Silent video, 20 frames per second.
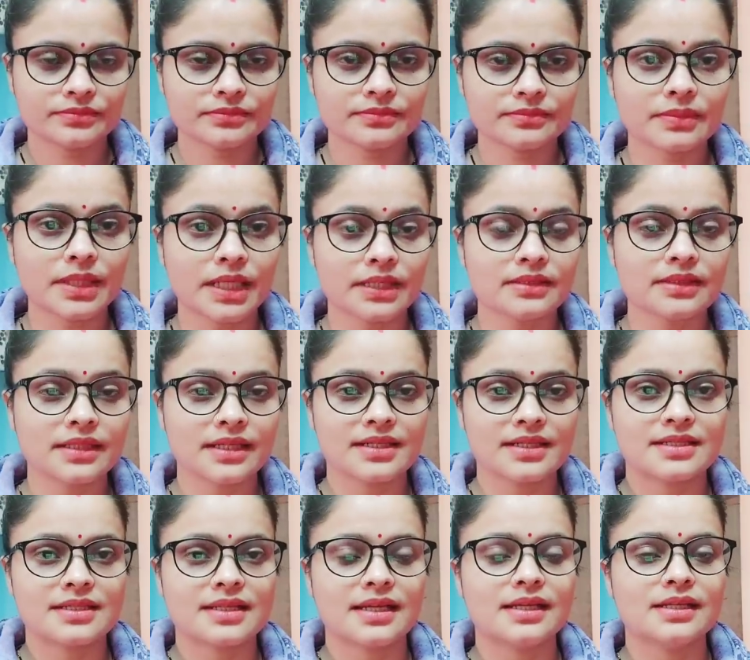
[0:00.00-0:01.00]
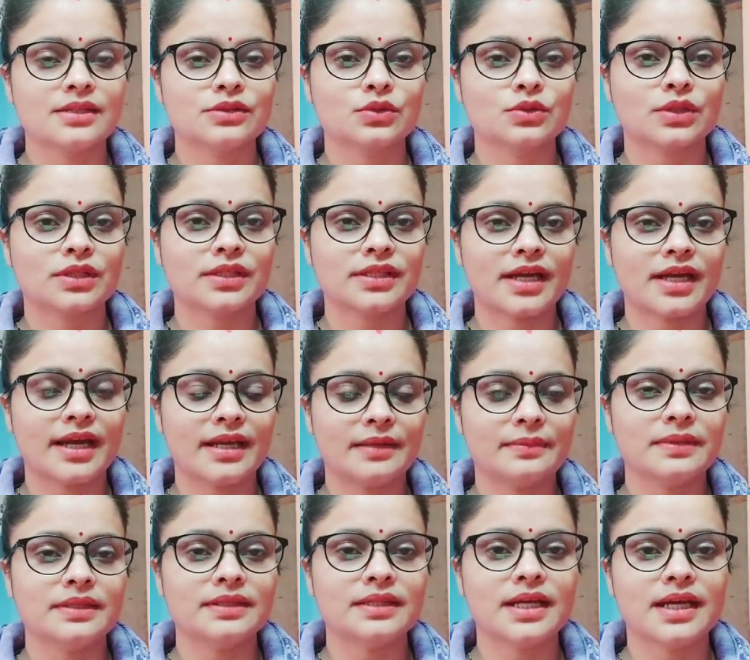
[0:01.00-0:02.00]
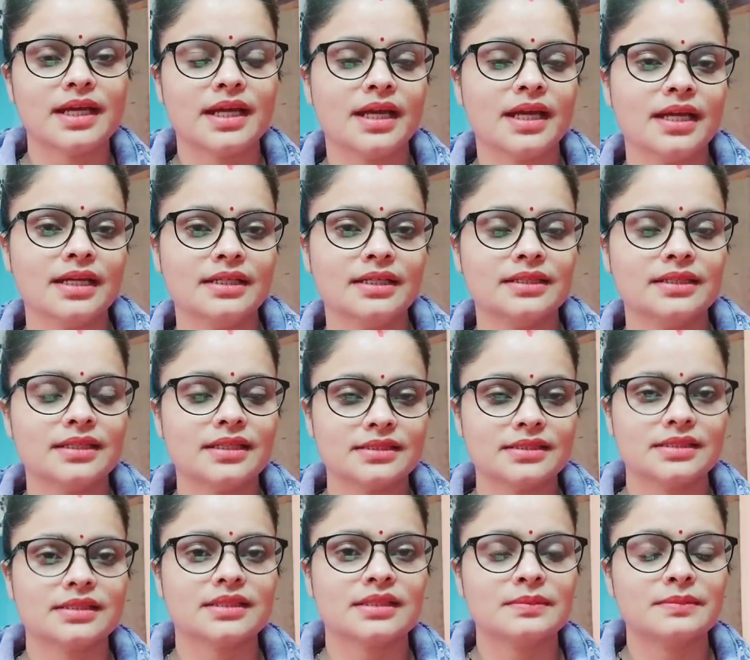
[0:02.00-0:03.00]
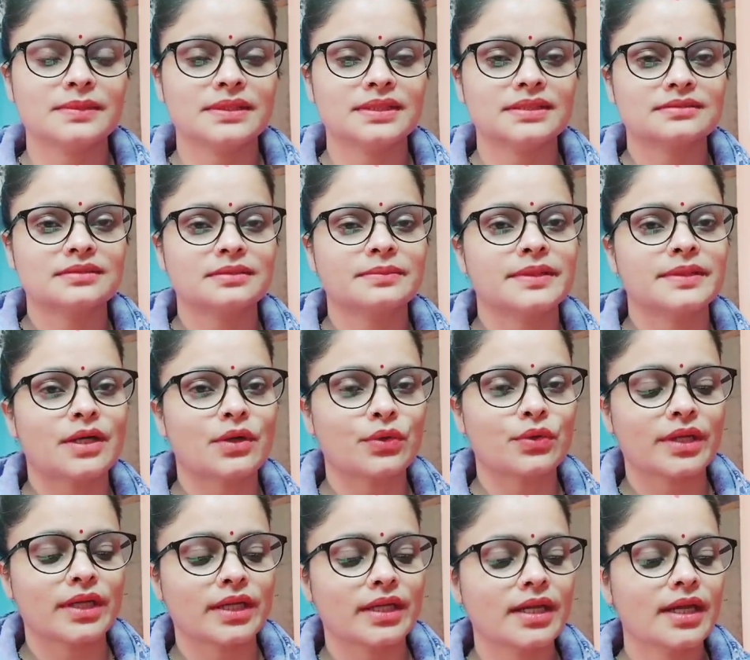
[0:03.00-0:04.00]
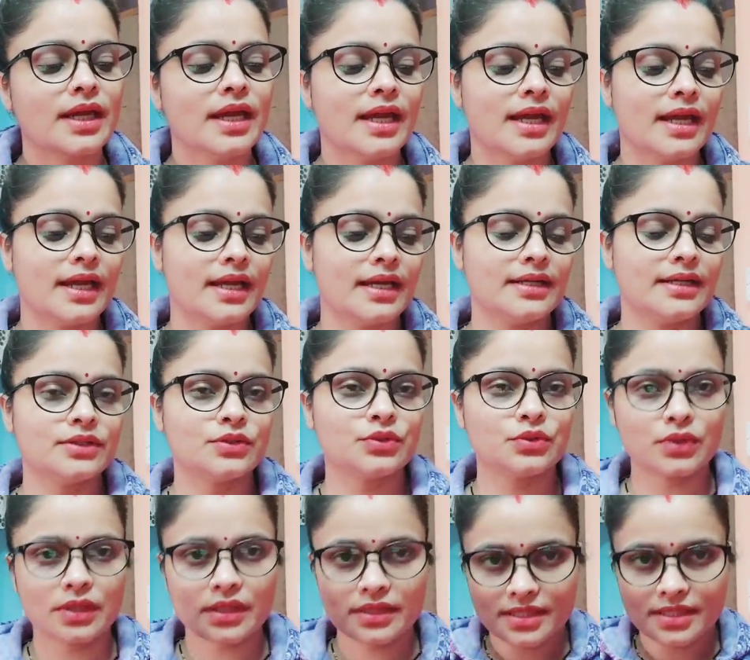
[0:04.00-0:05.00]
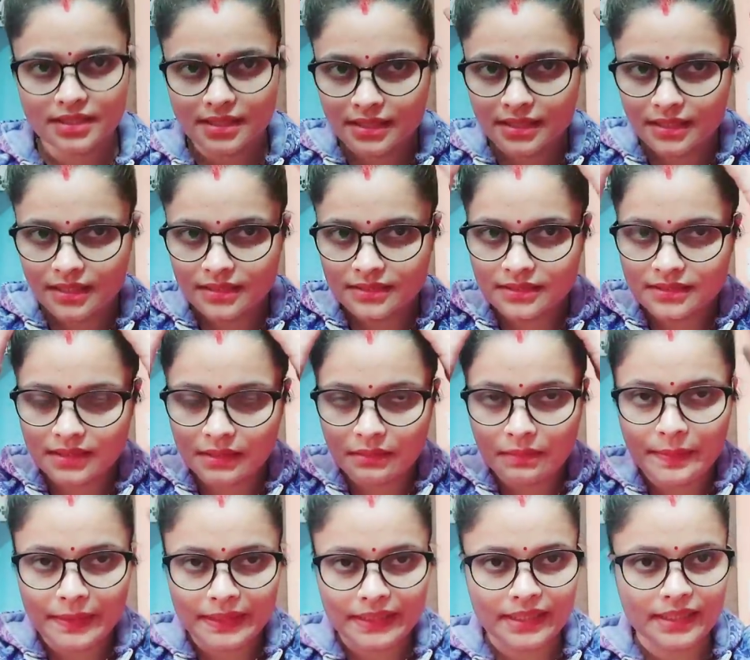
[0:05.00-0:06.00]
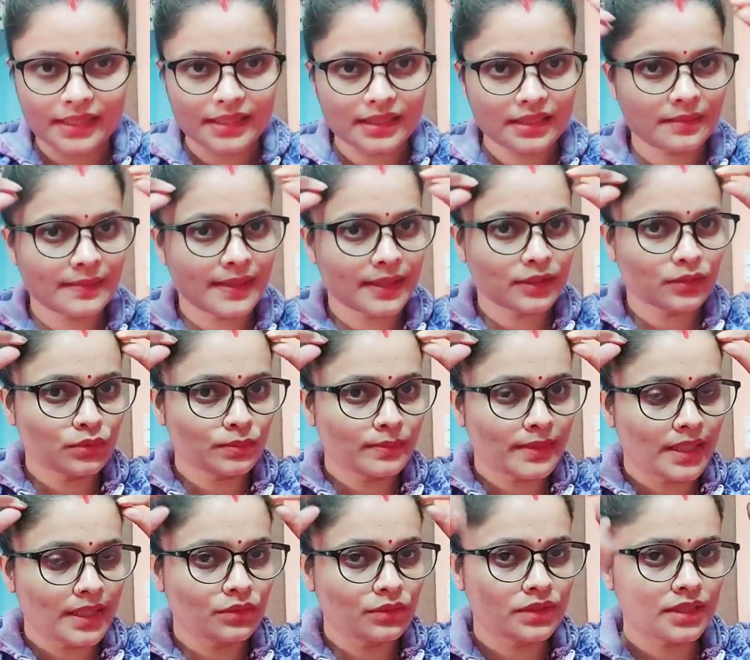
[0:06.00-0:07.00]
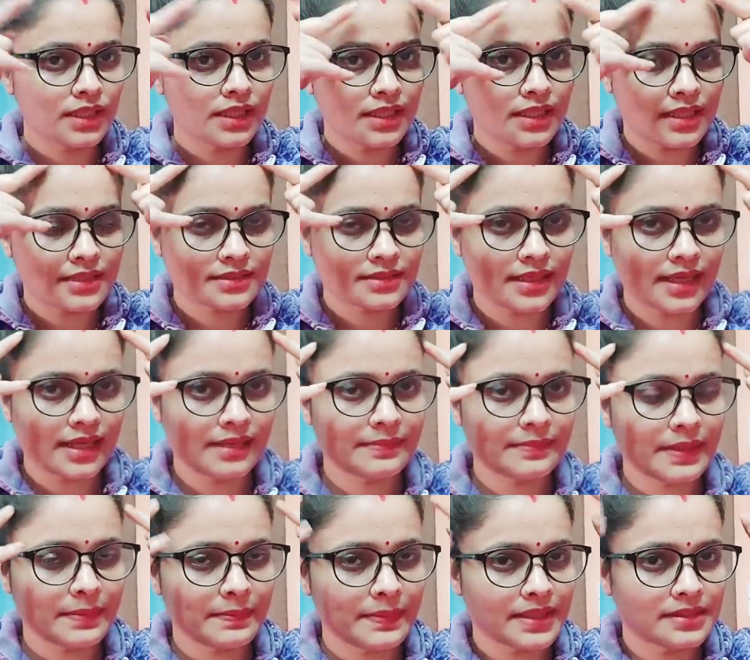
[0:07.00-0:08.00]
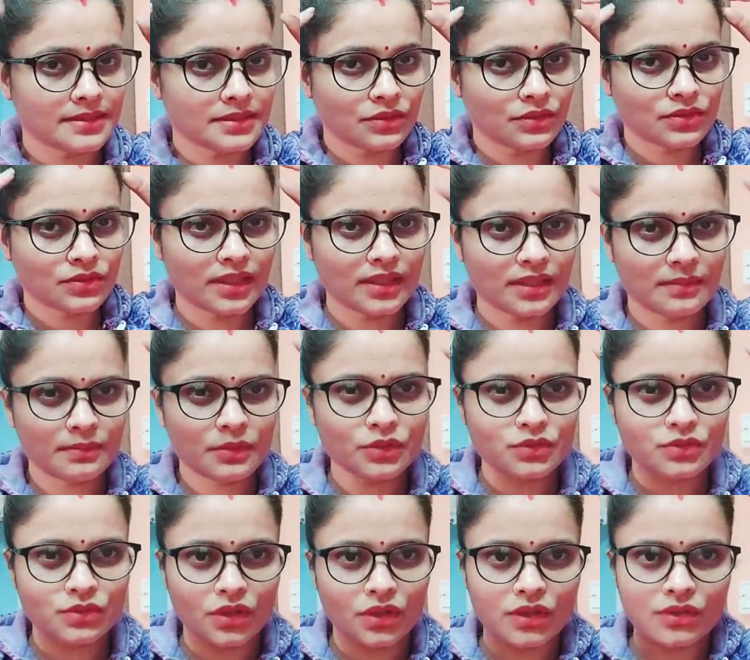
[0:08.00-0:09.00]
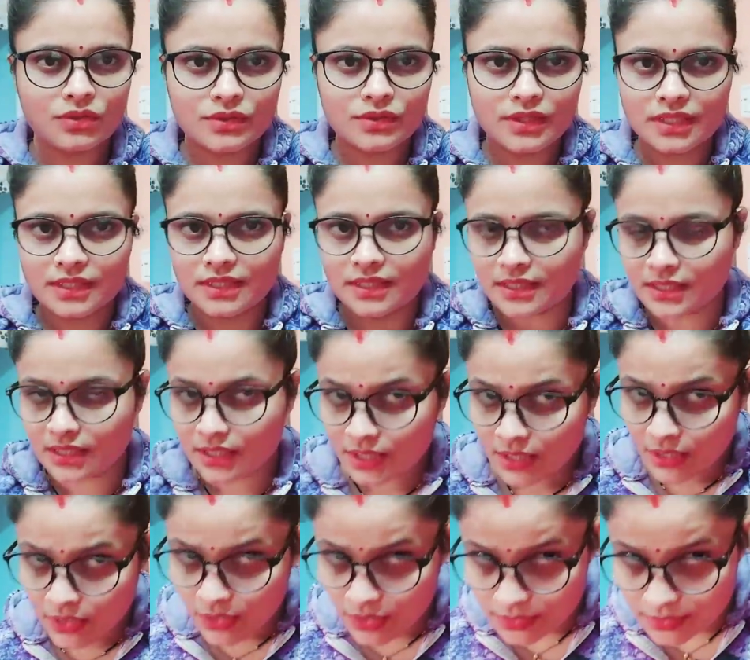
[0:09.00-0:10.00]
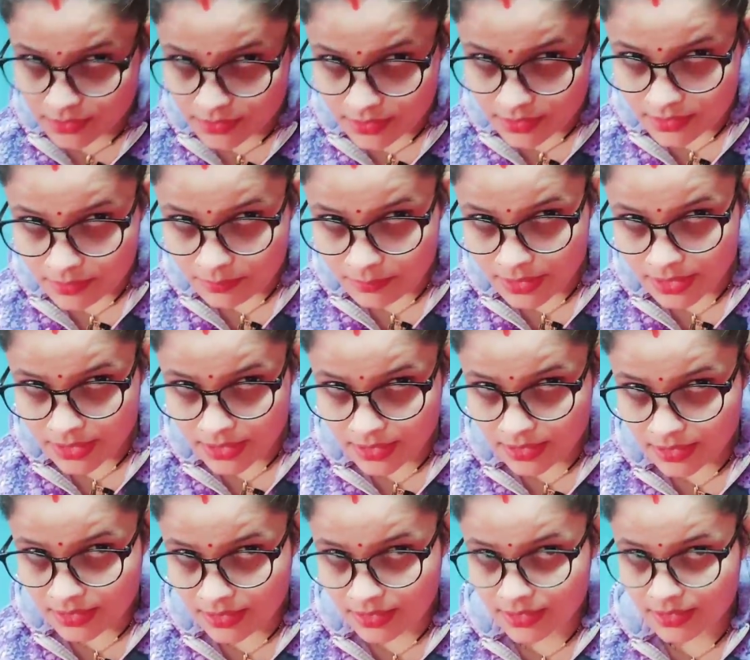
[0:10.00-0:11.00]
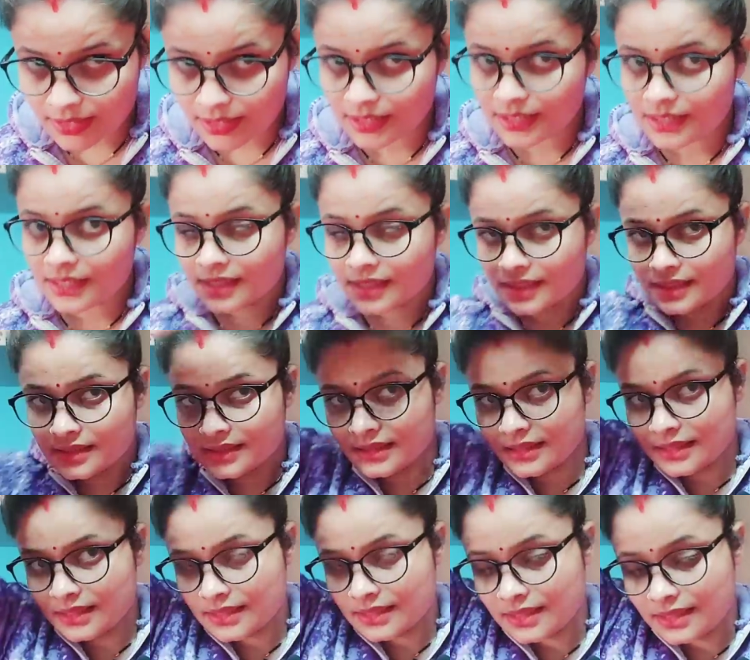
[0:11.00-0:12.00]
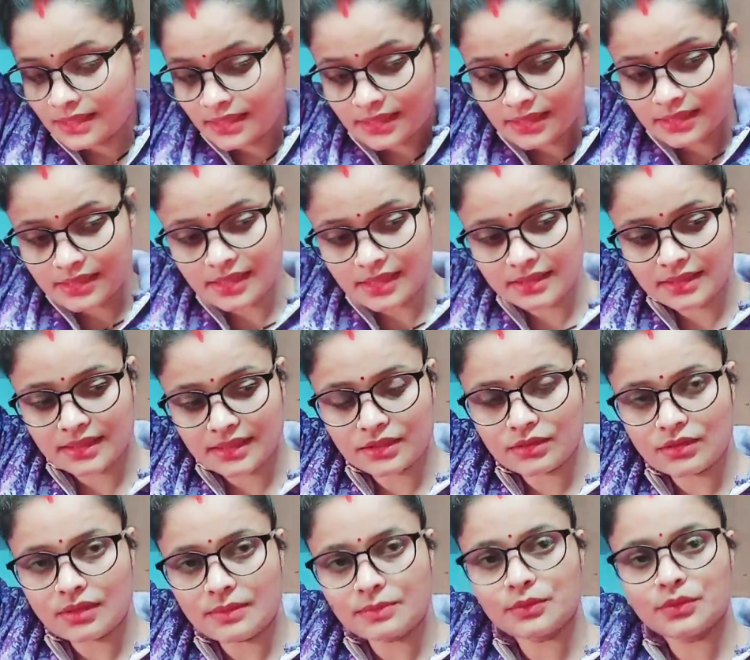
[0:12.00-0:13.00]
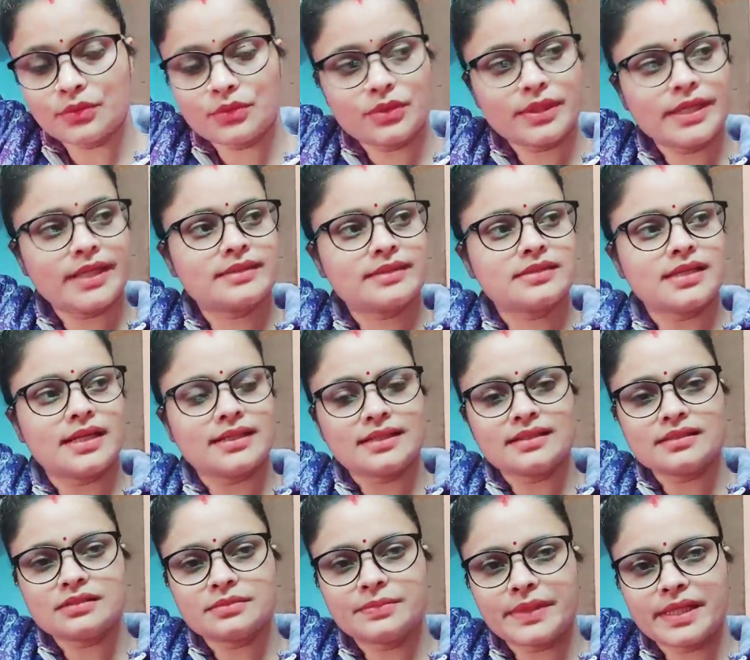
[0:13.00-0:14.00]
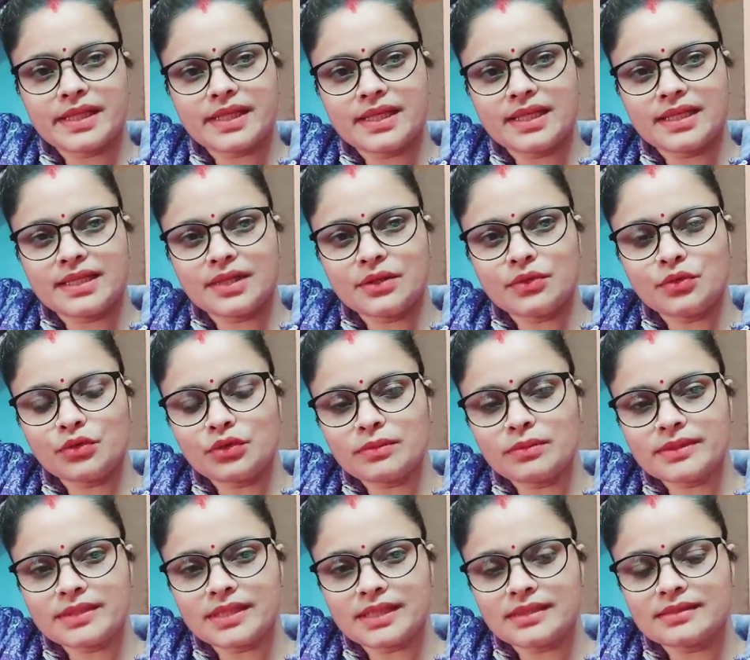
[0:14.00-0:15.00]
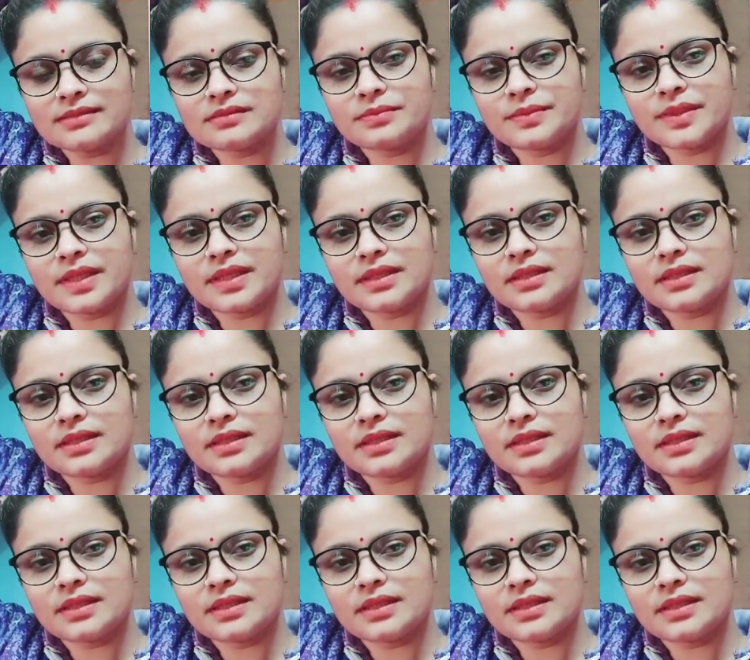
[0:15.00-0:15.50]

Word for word: बन हेयर स्टाइल जो कि हाई बन है एंड क्लचर की मदद से बनाओगे एंड थोड़ा जैसे जिसके भी पतले हल्के बाल होते हैं यहाँ स्कैल्प के पास से उसके हेयर बहुत शॉर्ट हो जाते हैं और जैसे ये मेरे निकल रहे हैं इस तरीके से निकल जाते हैं तो आपको एक सेटिंग स्प्रे ले लेना है कोई भी सेटिंग स्प्रे